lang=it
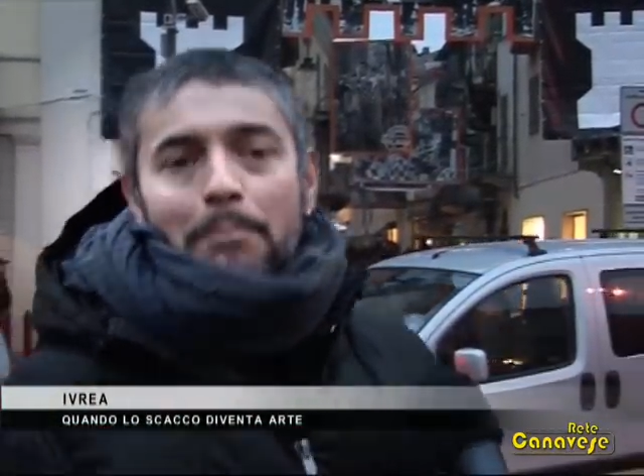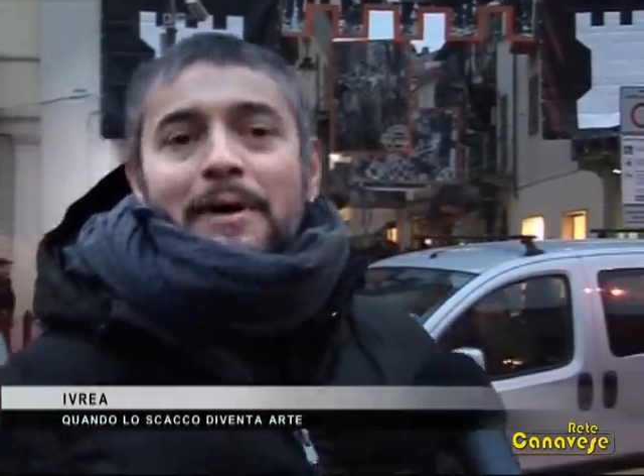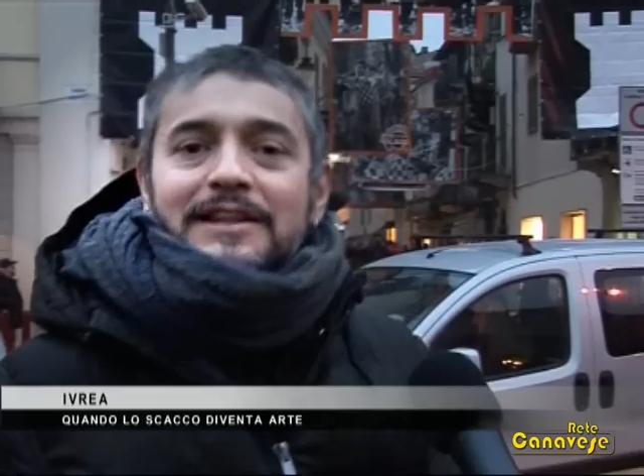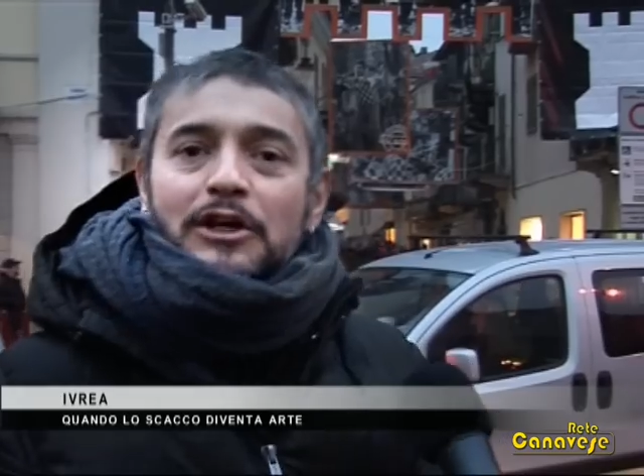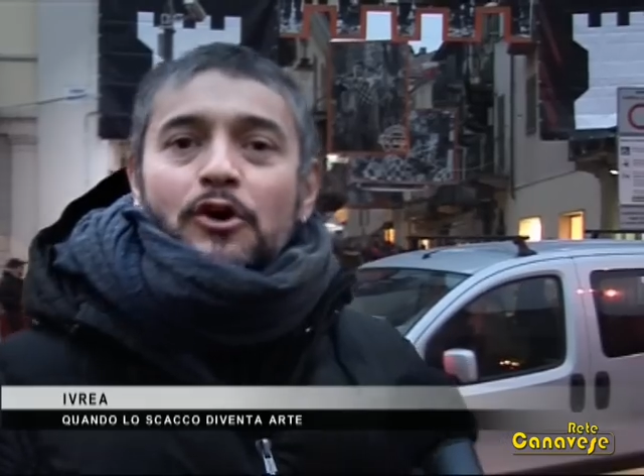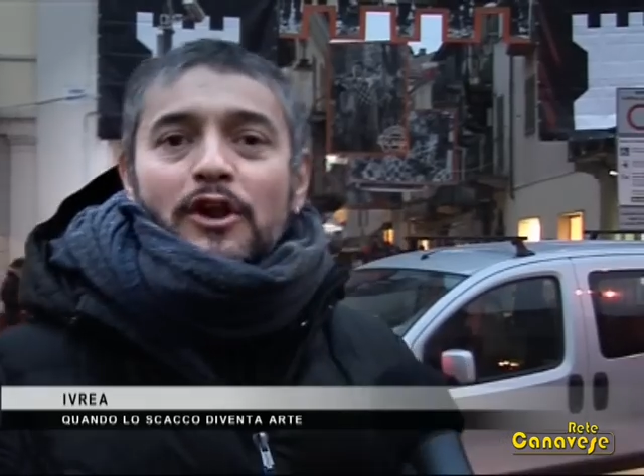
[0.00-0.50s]

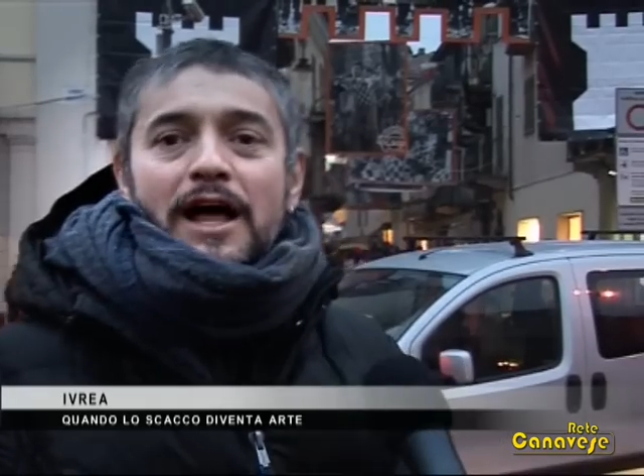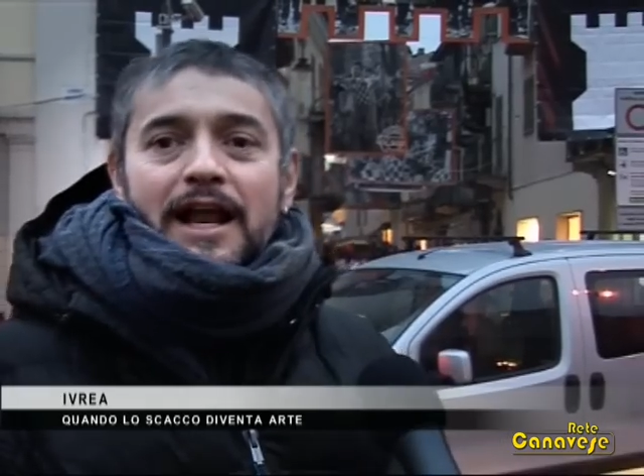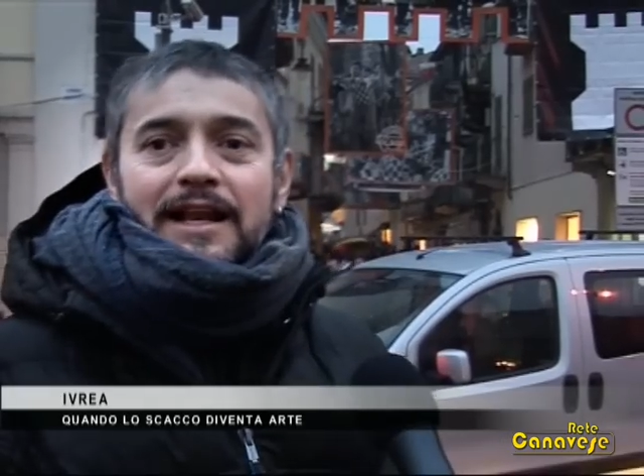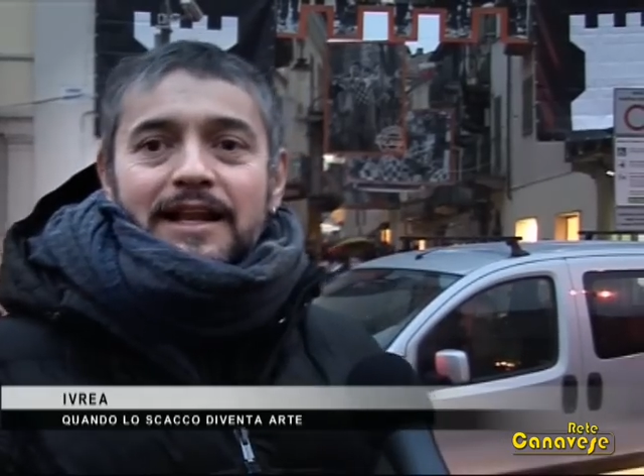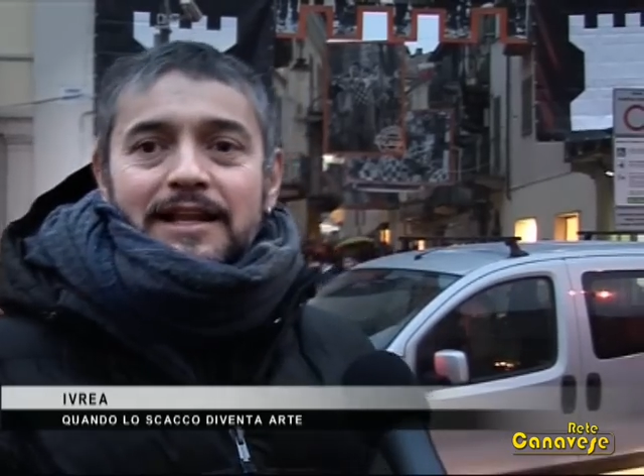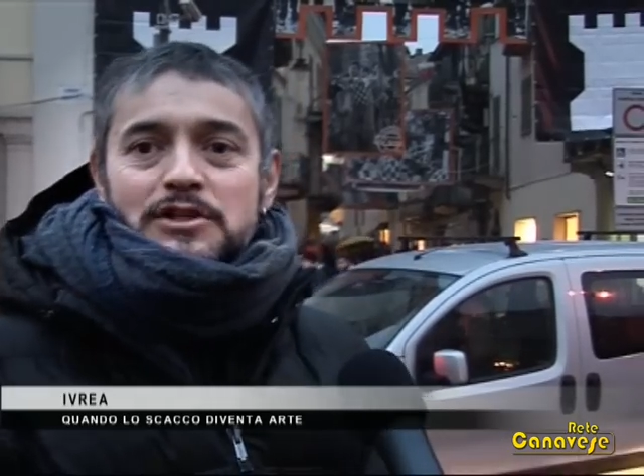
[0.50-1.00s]

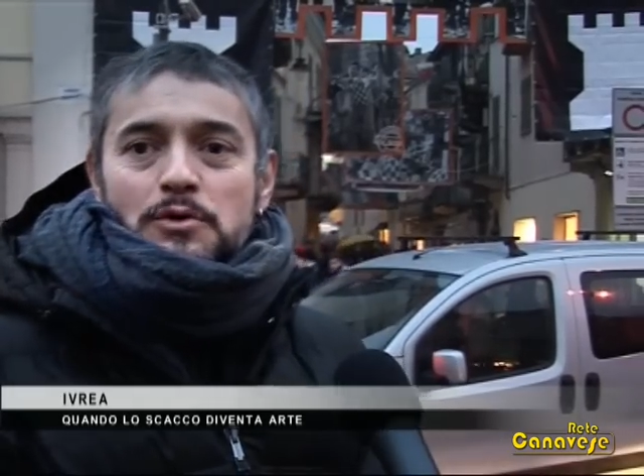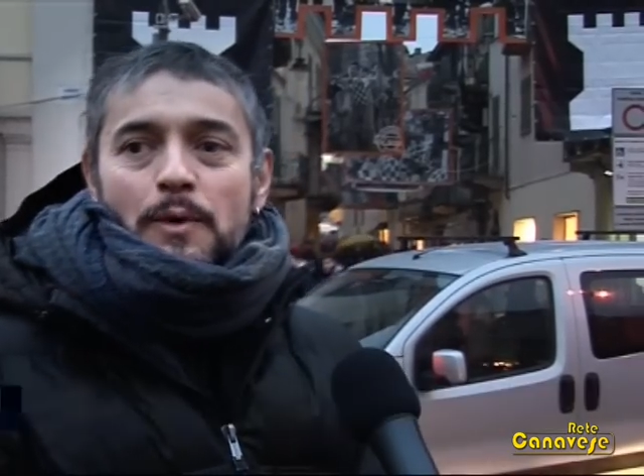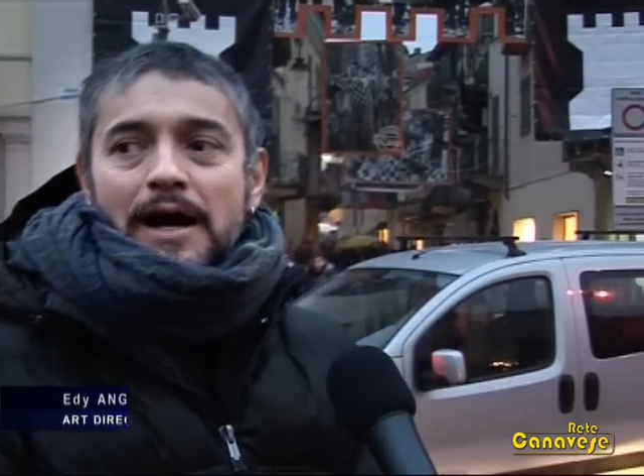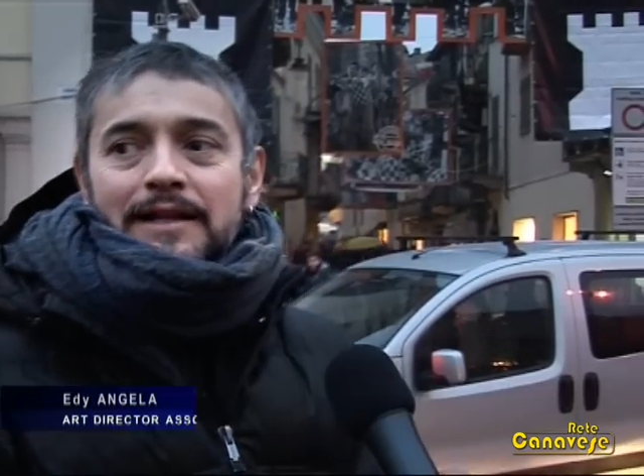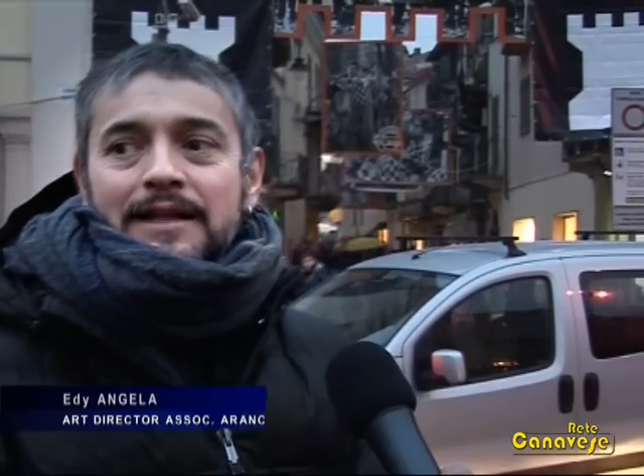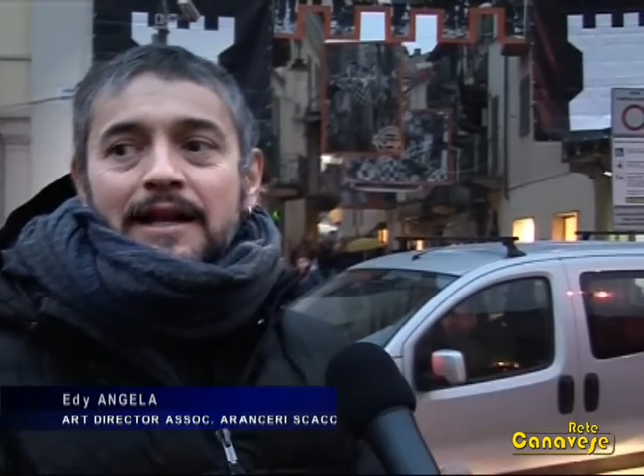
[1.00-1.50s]
particolare nella
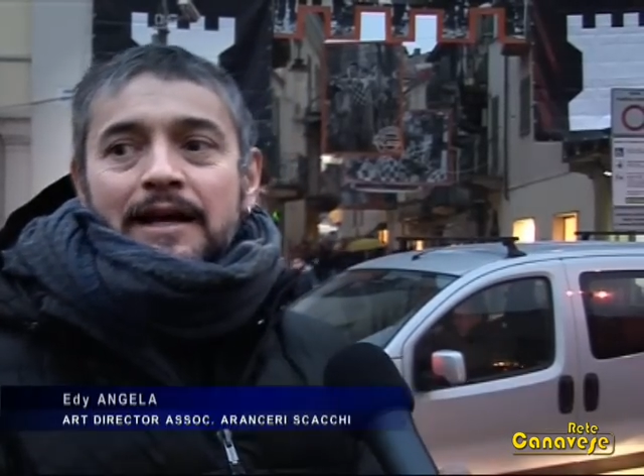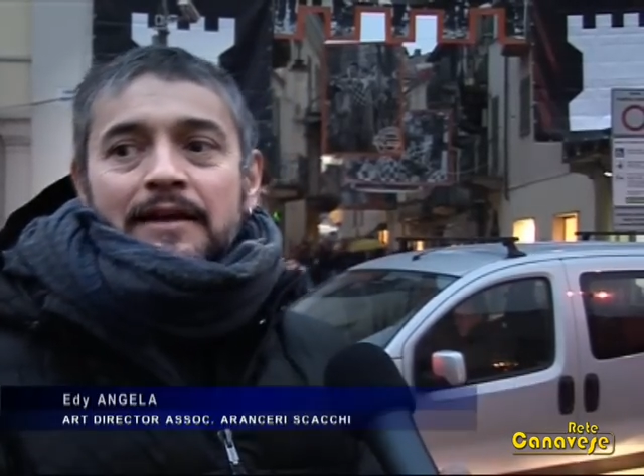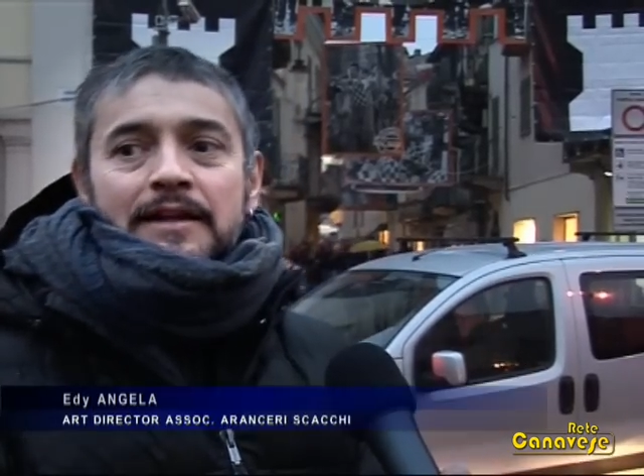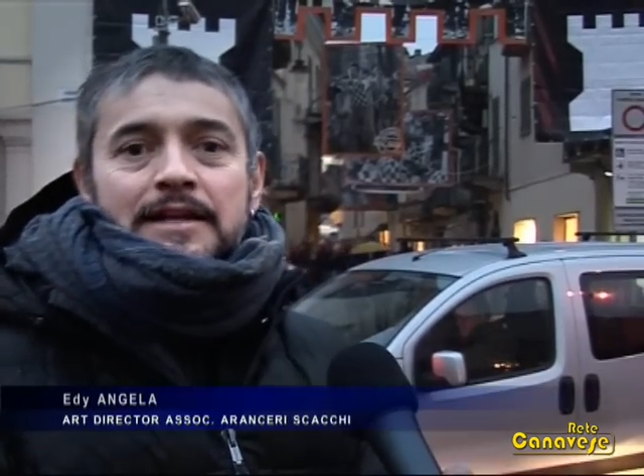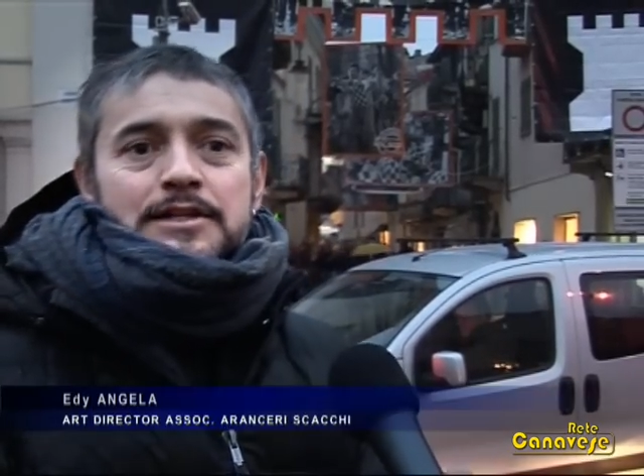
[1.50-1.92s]
squadra,